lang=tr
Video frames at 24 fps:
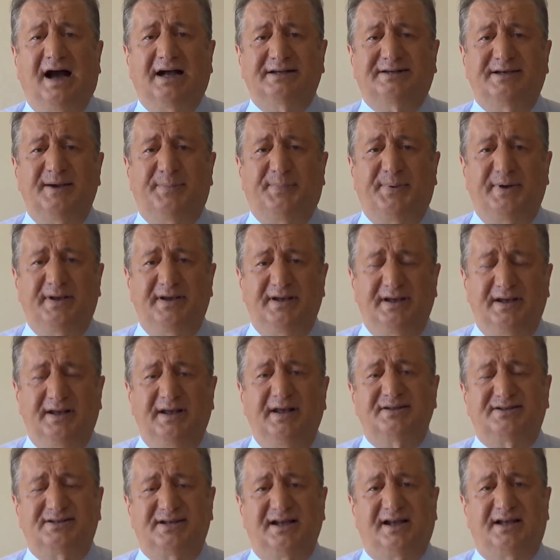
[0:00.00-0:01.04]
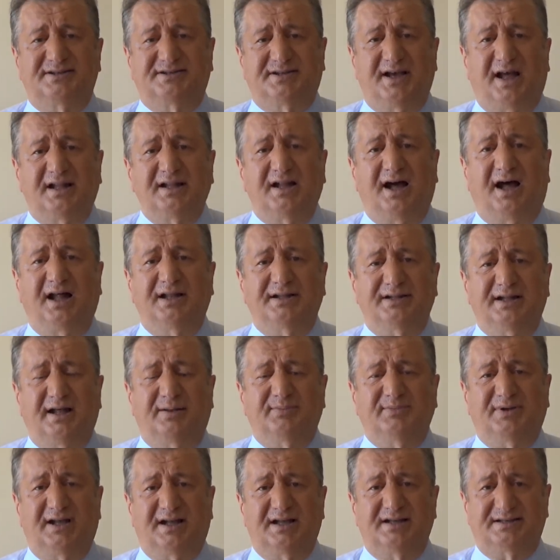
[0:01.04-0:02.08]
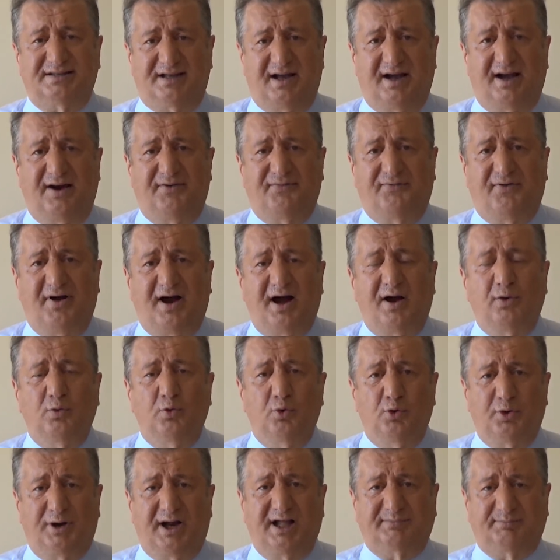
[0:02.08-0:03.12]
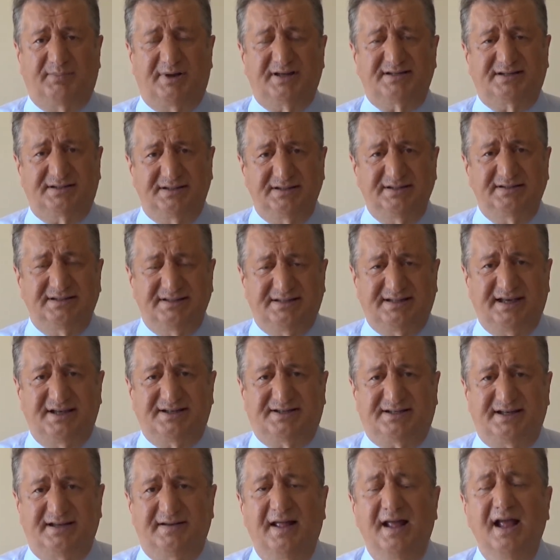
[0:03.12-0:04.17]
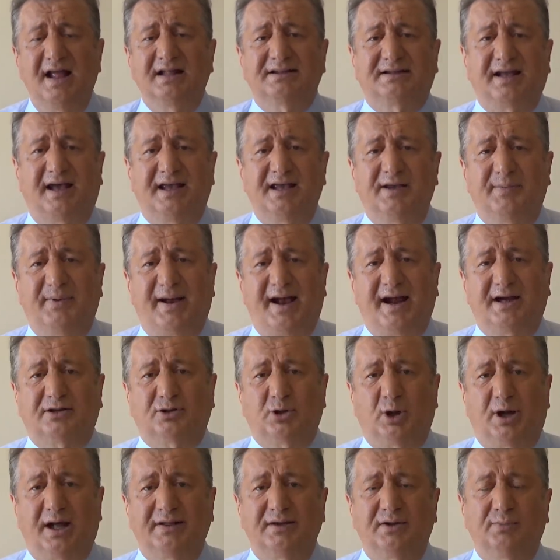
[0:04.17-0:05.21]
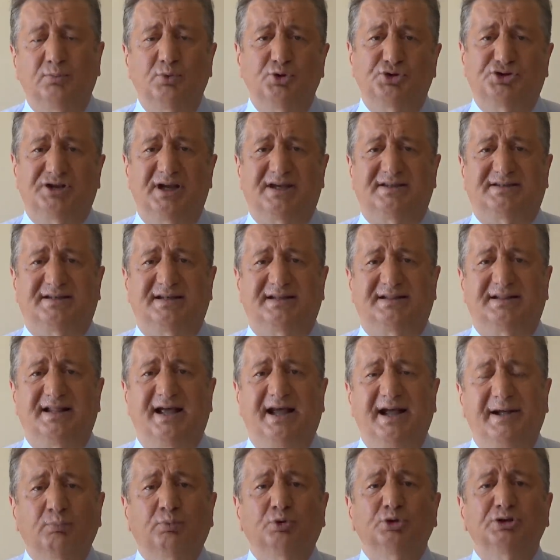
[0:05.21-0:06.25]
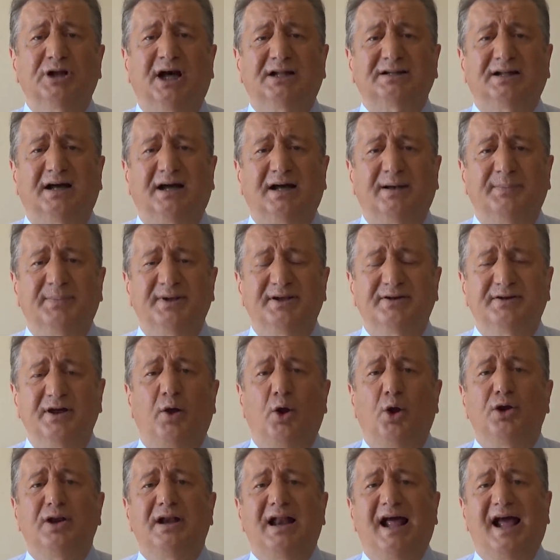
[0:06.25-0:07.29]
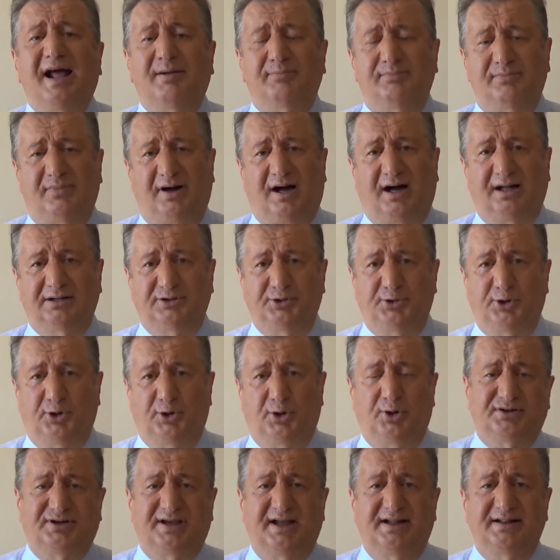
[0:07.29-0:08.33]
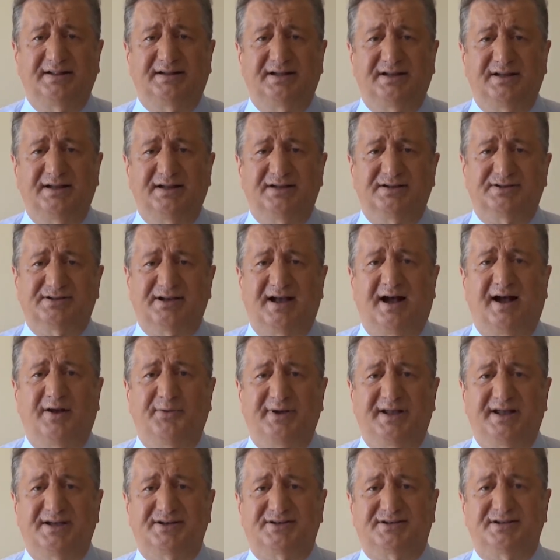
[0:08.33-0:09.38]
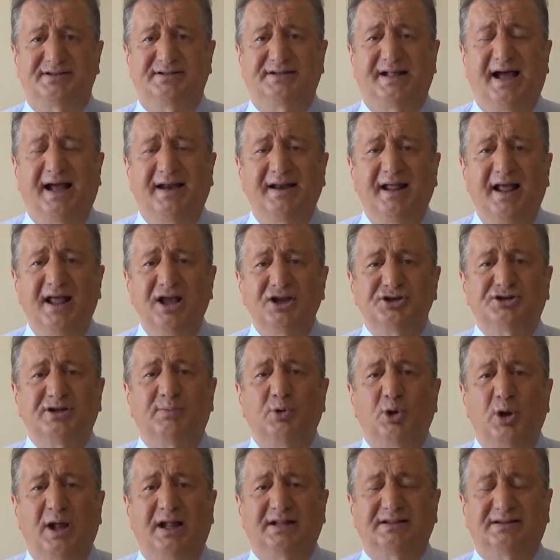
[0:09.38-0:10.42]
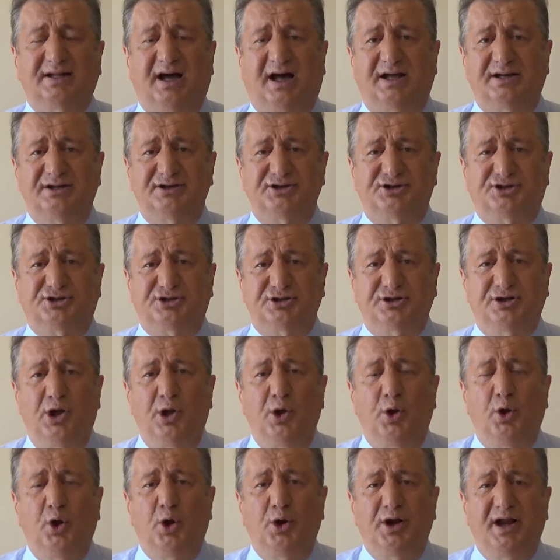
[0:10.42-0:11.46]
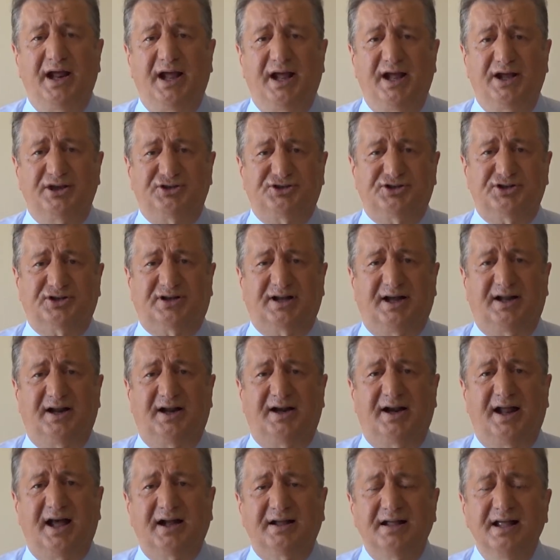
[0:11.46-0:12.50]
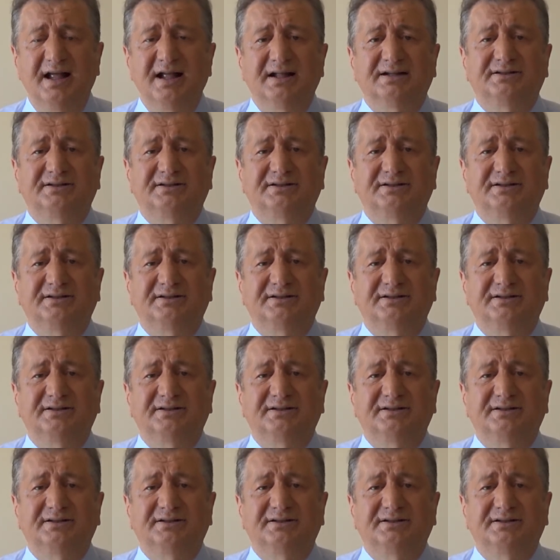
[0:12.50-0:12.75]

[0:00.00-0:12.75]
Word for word: AKP'yi siyasal anlamda zaafa uğratması kesin. Tayyip Erdoğan bu şekilde buna da bir önlem alıyor kendi zaviyesinden. İşte Bülent Arınç'ı öne çıkararak